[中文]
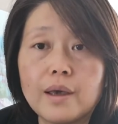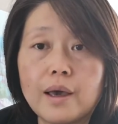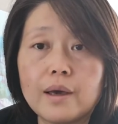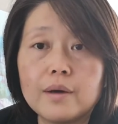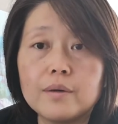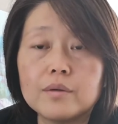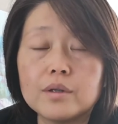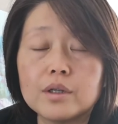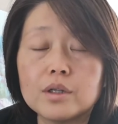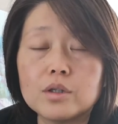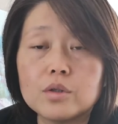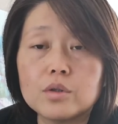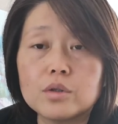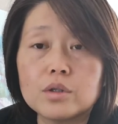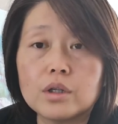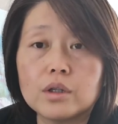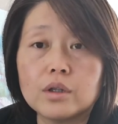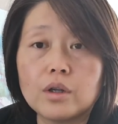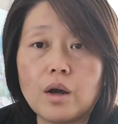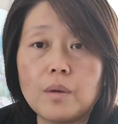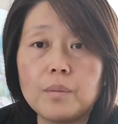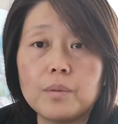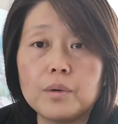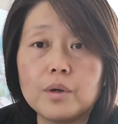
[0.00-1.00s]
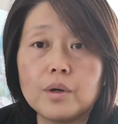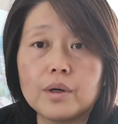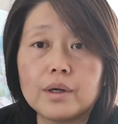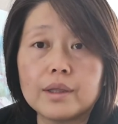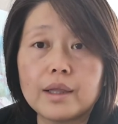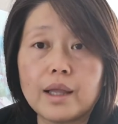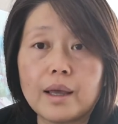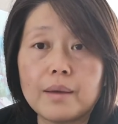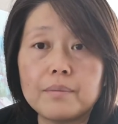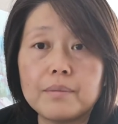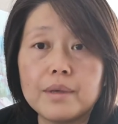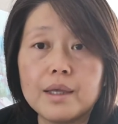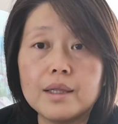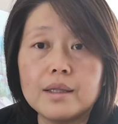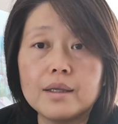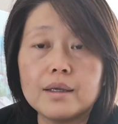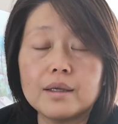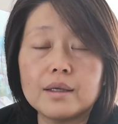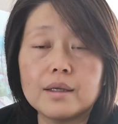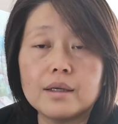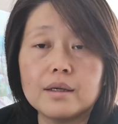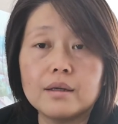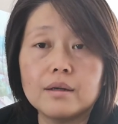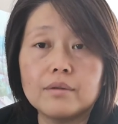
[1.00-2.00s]
还有一个就是 Topical 和南面的
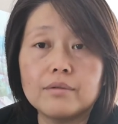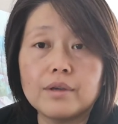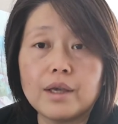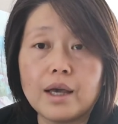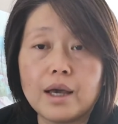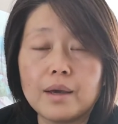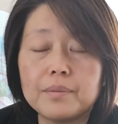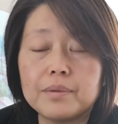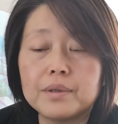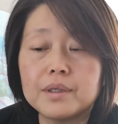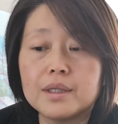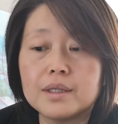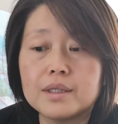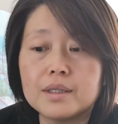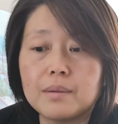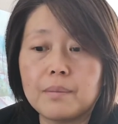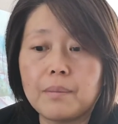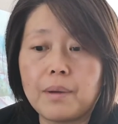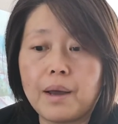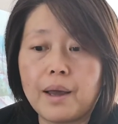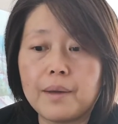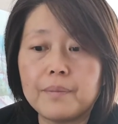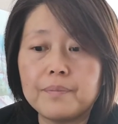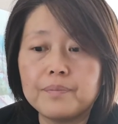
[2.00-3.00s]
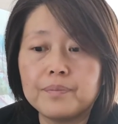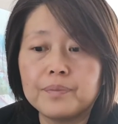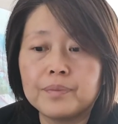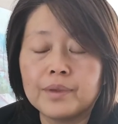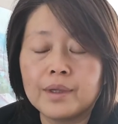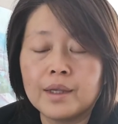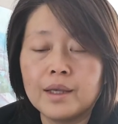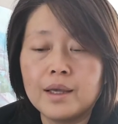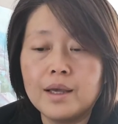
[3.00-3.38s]
一个 VIP 的新盘，